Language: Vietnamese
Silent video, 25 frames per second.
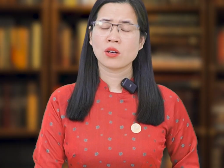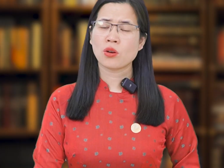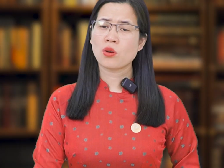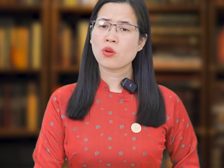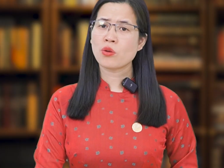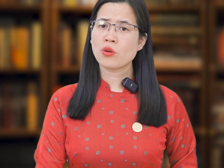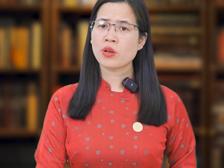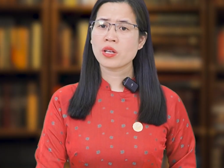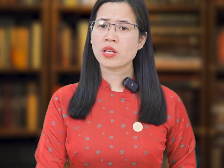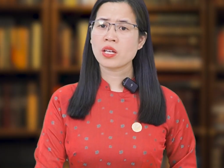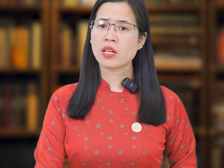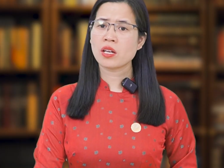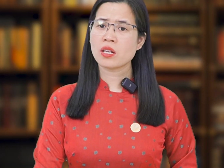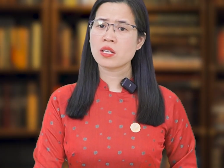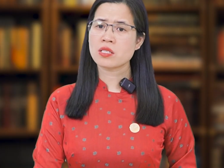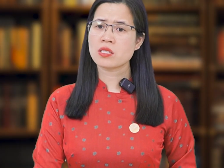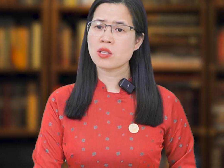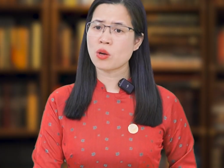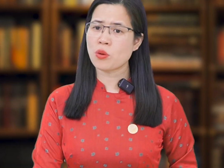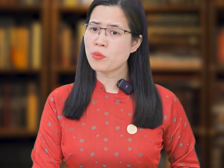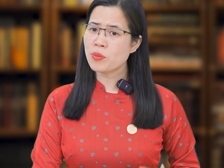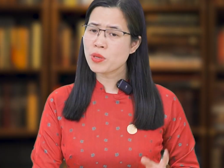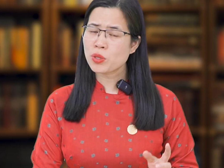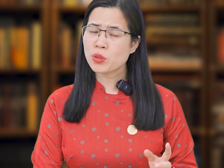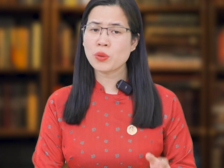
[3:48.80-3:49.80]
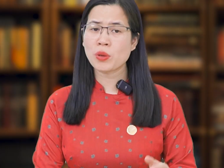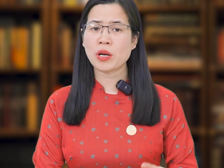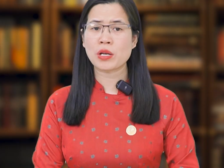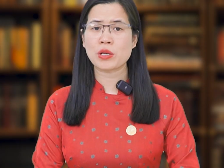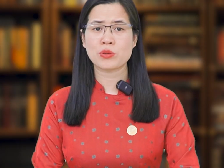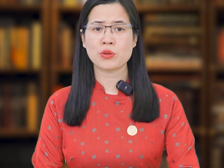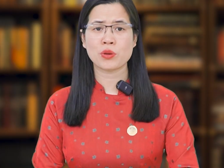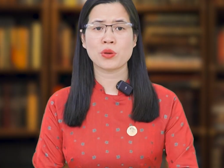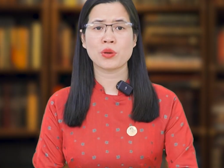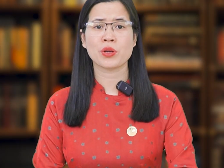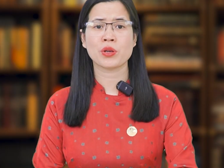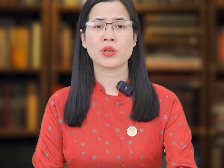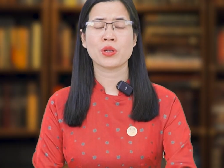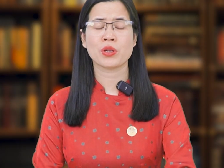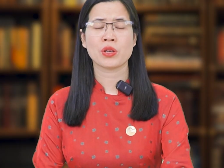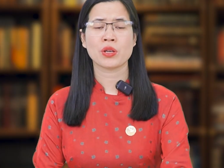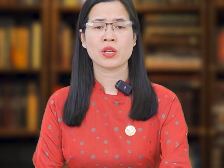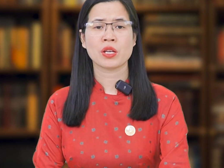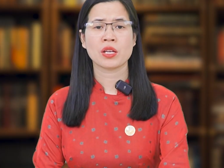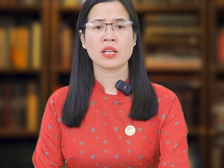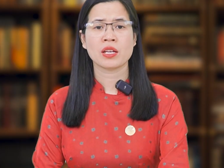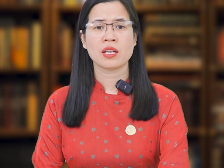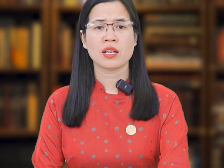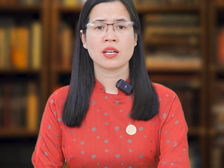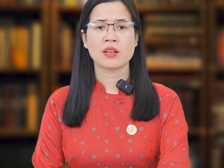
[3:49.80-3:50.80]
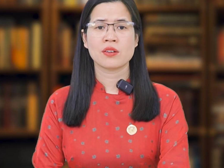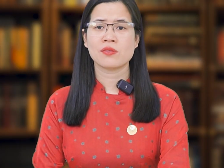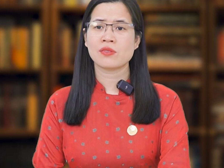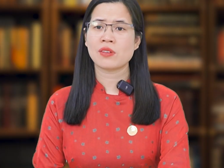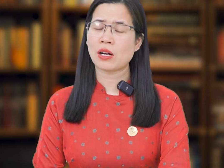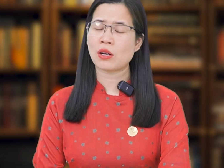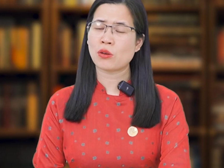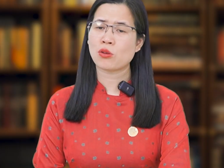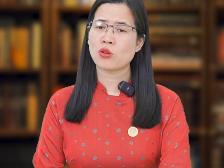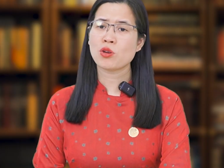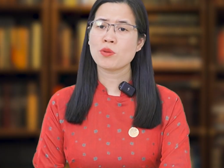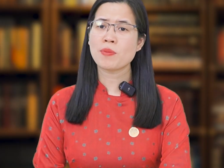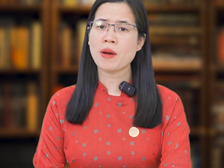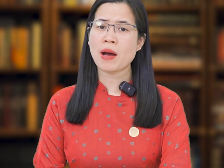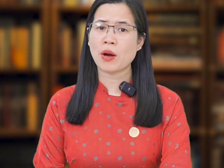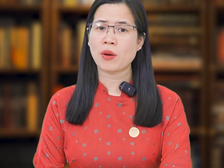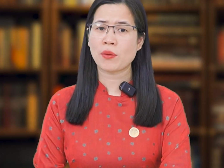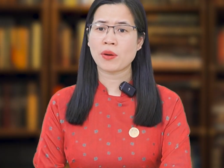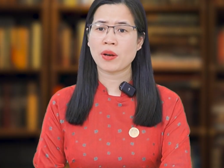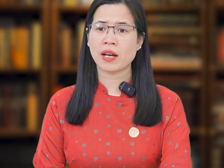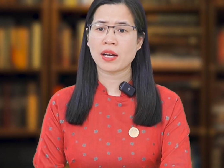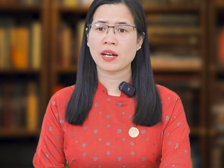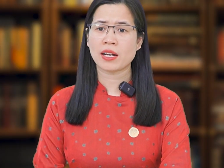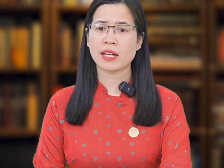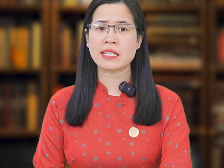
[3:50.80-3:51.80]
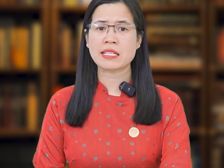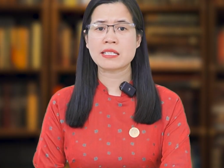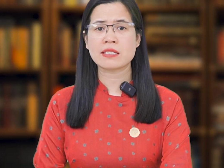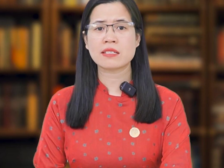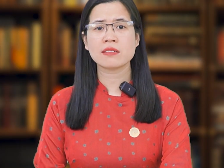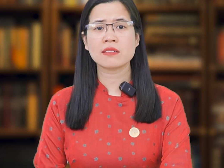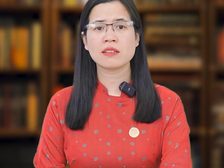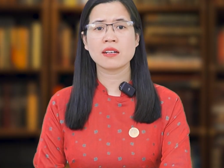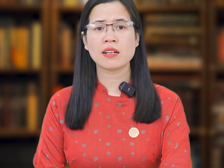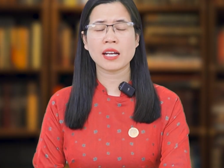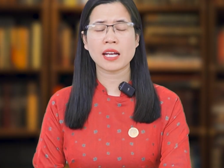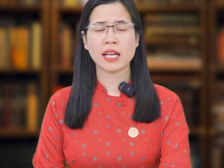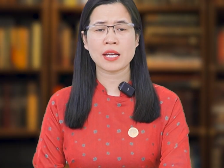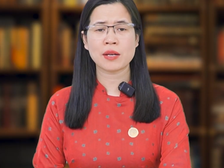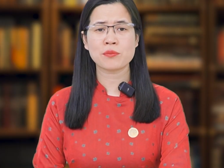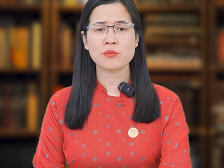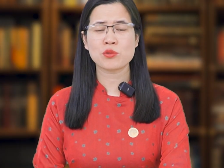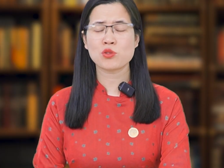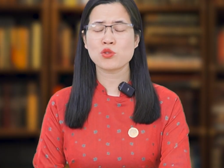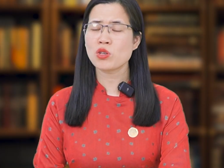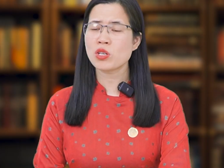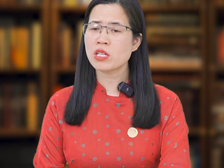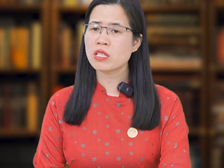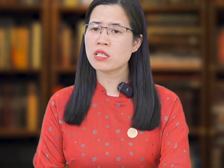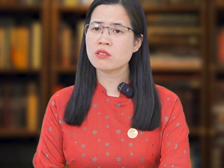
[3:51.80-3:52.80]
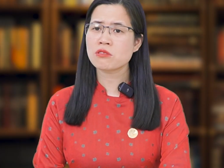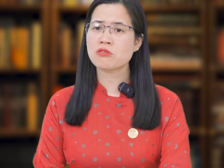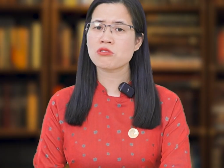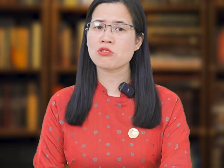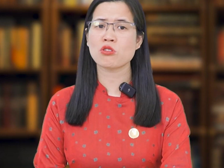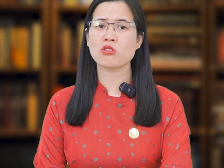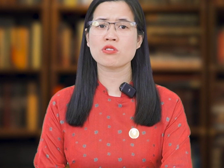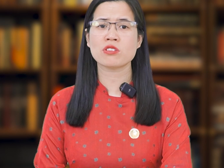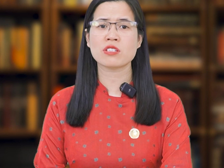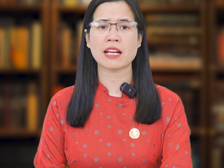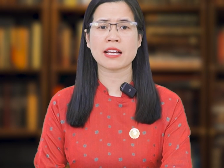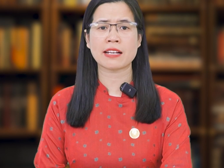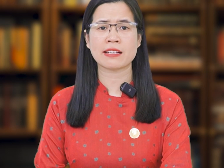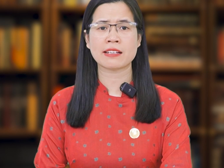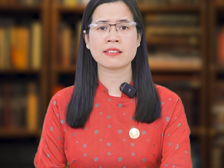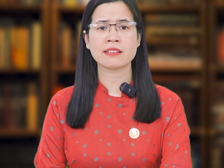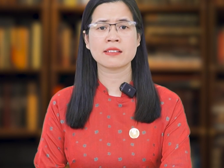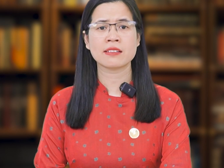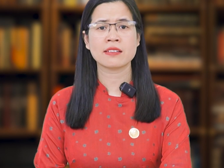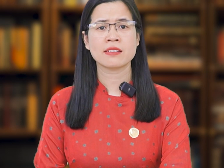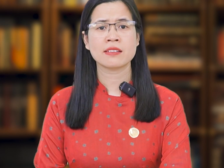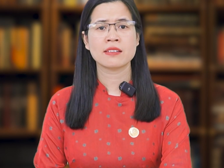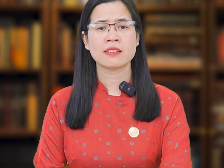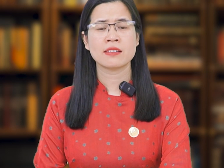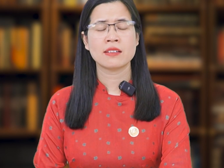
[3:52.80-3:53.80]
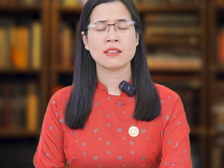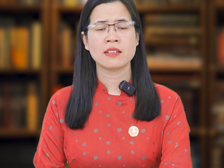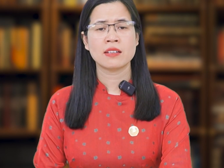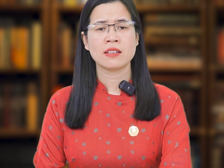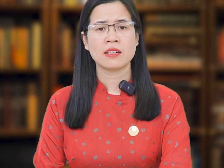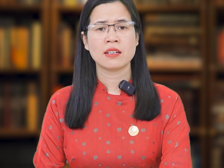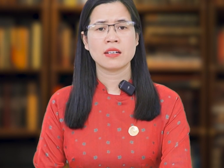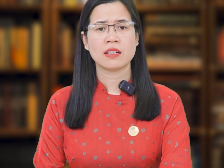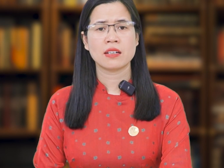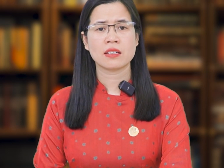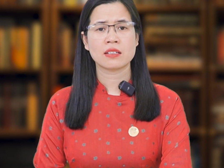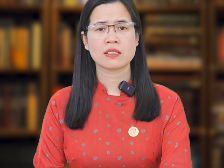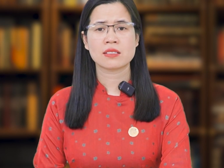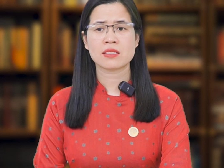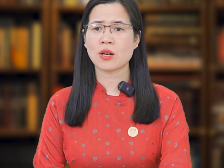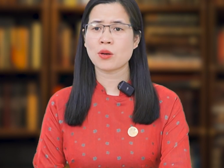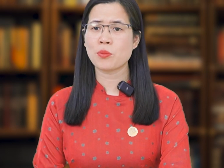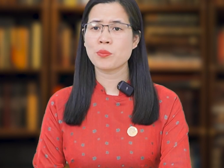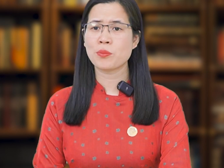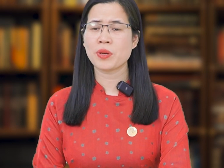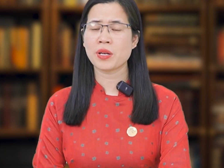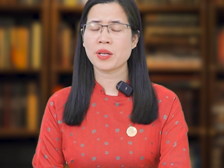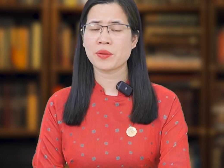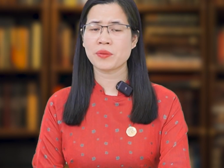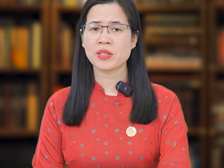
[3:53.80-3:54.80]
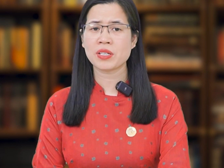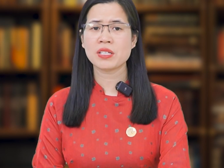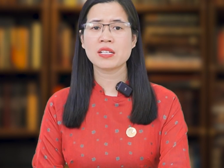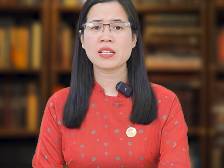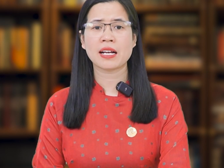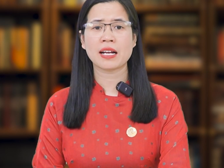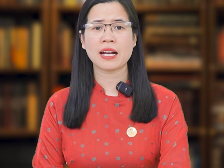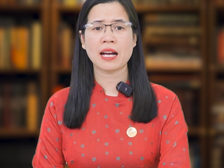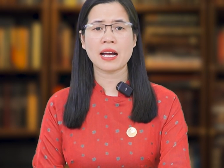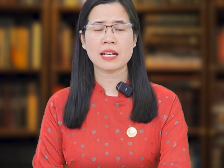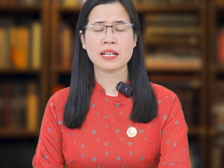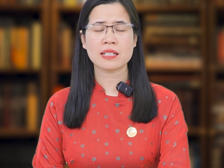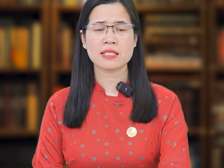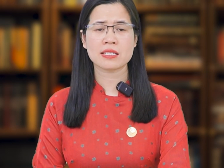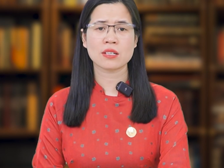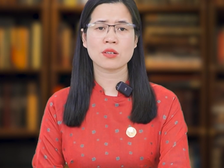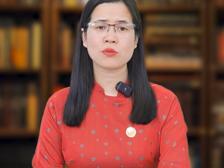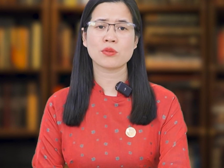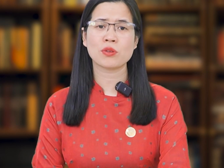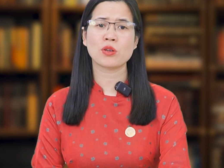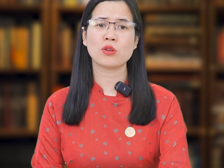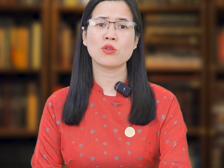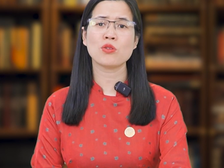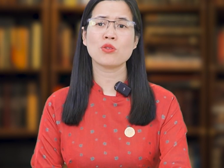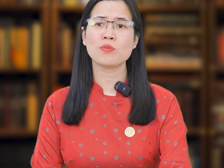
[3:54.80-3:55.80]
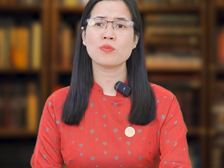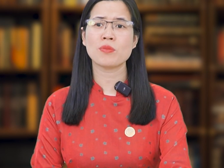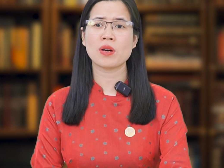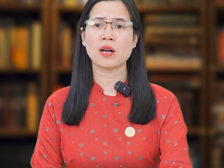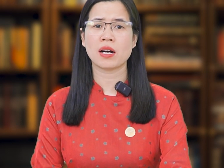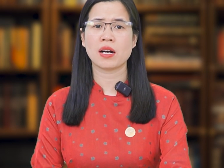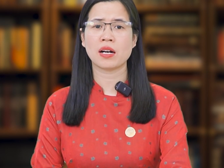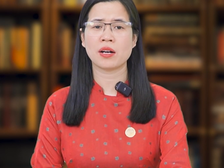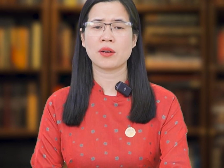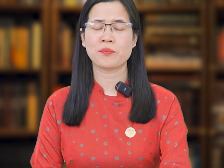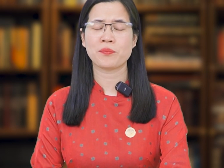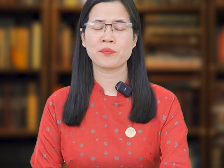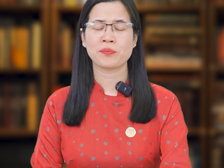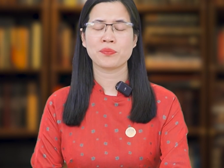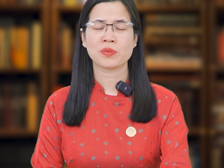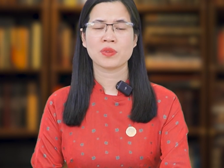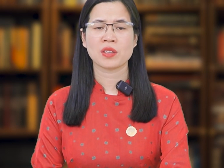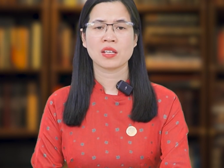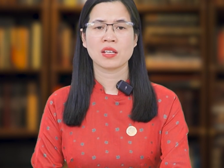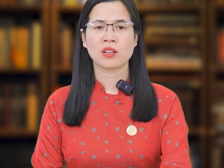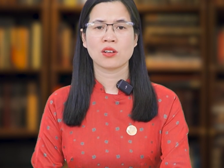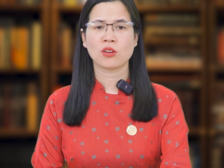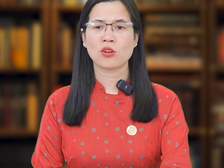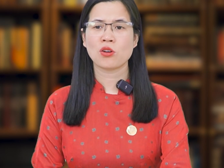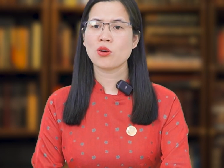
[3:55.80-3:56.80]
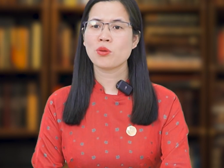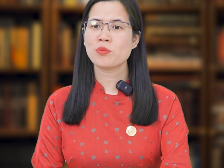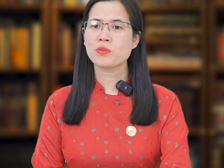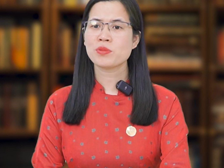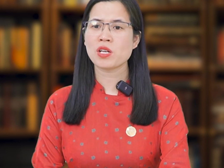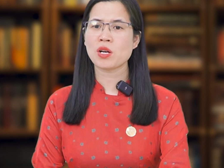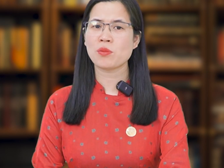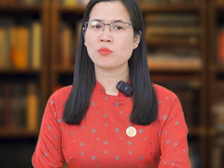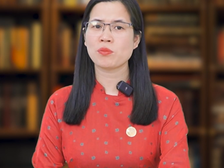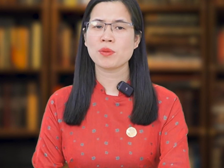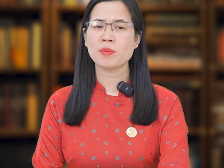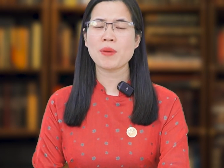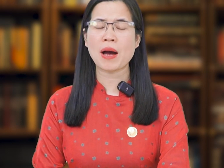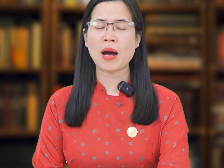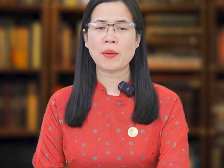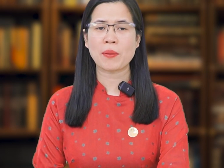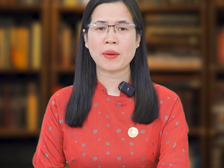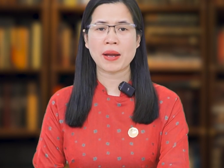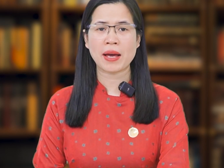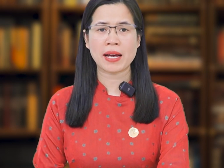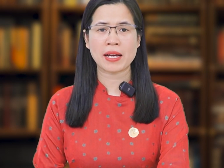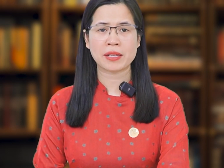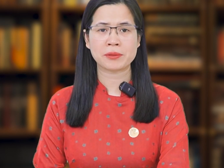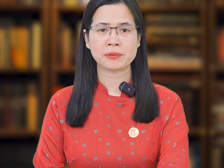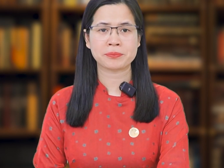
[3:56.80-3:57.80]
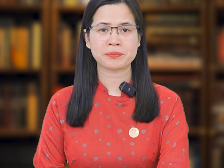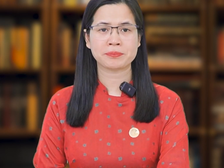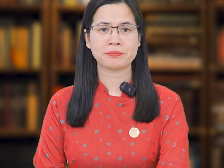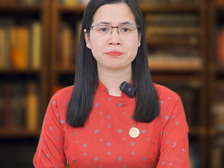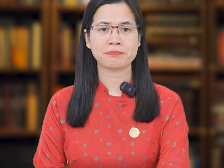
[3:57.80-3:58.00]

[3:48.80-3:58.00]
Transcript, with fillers: cô ấy 60 ờ, tuổi rồi và cô ấy bảo là ngày xưa em chuyên so sánh uh, chồng mình với người khác sau đến lúc mà có hôm chồng mới bảo là